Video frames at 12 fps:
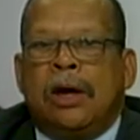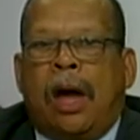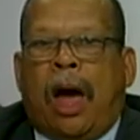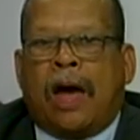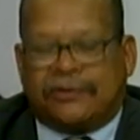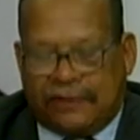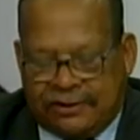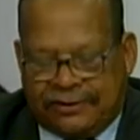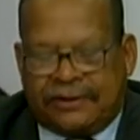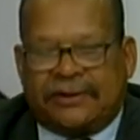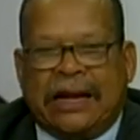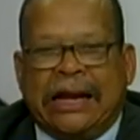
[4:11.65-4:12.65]
Às
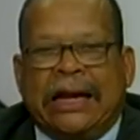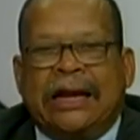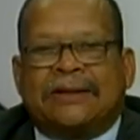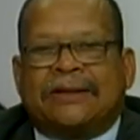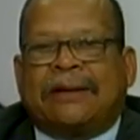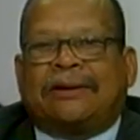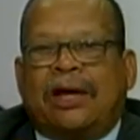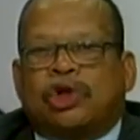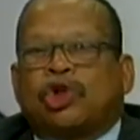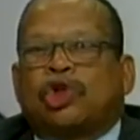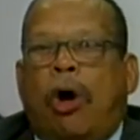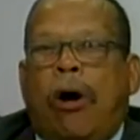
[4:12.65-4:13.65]
vezes eles até
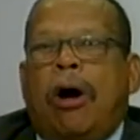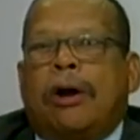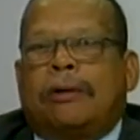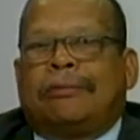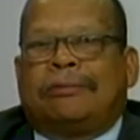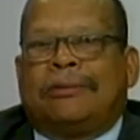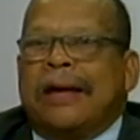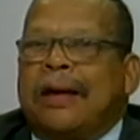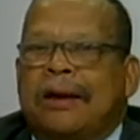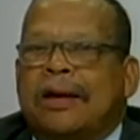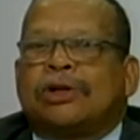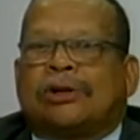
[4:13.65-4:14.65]
choram na
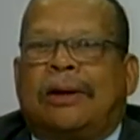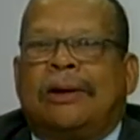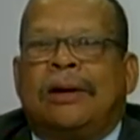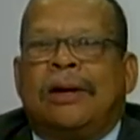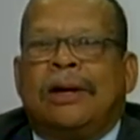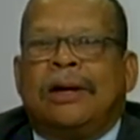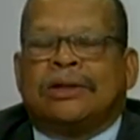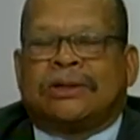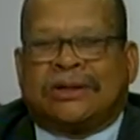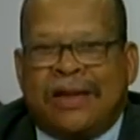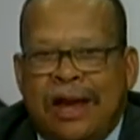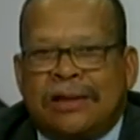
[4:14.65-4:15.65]
igreja,
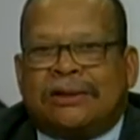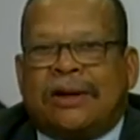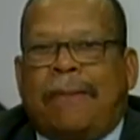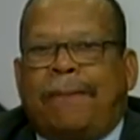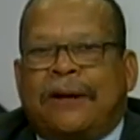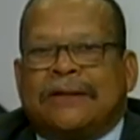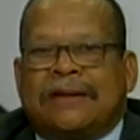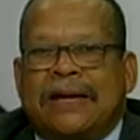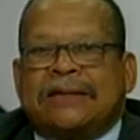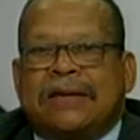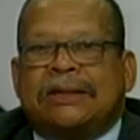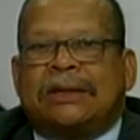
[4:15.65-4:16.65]
sente a
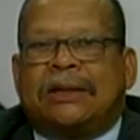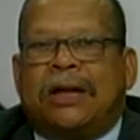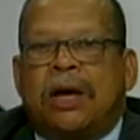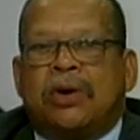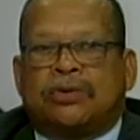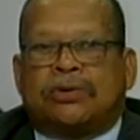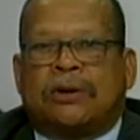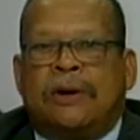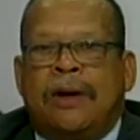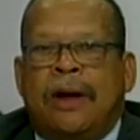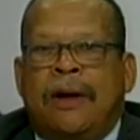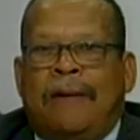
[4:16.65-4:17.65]
presença de Deus.
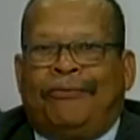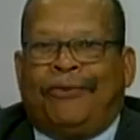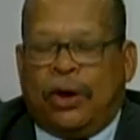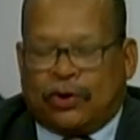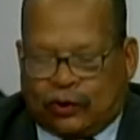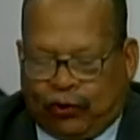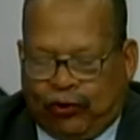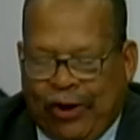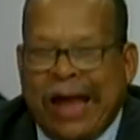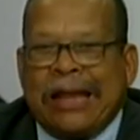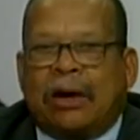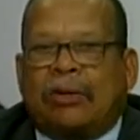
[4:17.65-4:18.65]
Deus
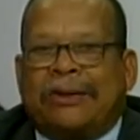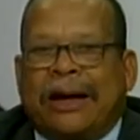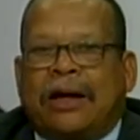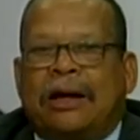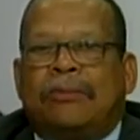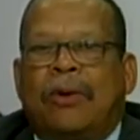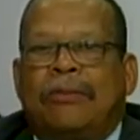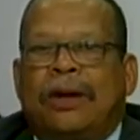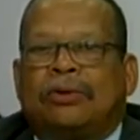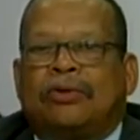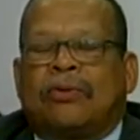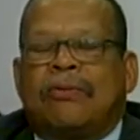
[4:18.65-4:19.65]
fala naquele
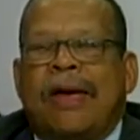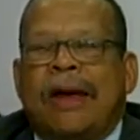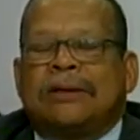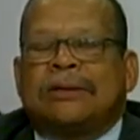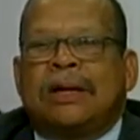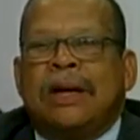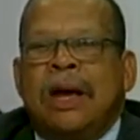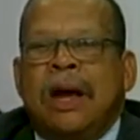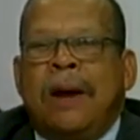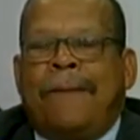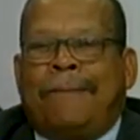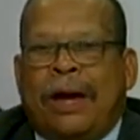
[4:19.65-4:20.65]
momento com eles,
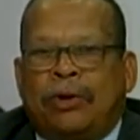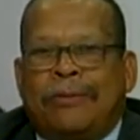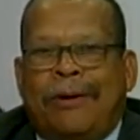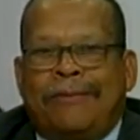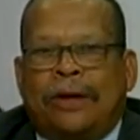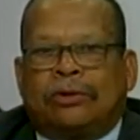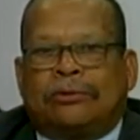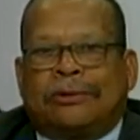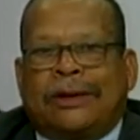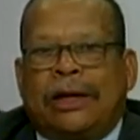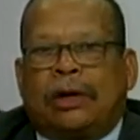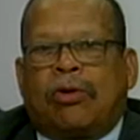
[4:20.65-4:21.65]
mas no momento
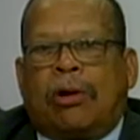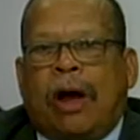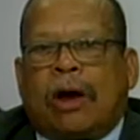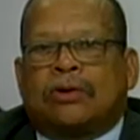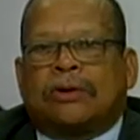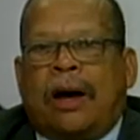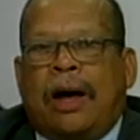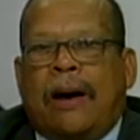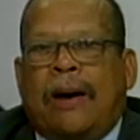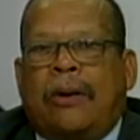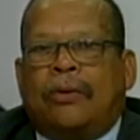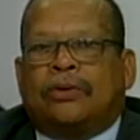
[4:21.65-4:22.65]
que ele coloca o,
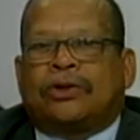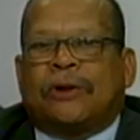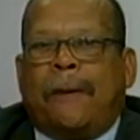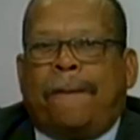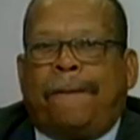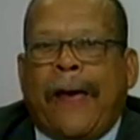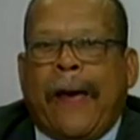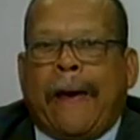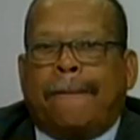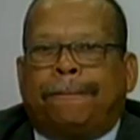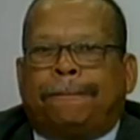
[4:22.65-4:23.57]
a, o seu pé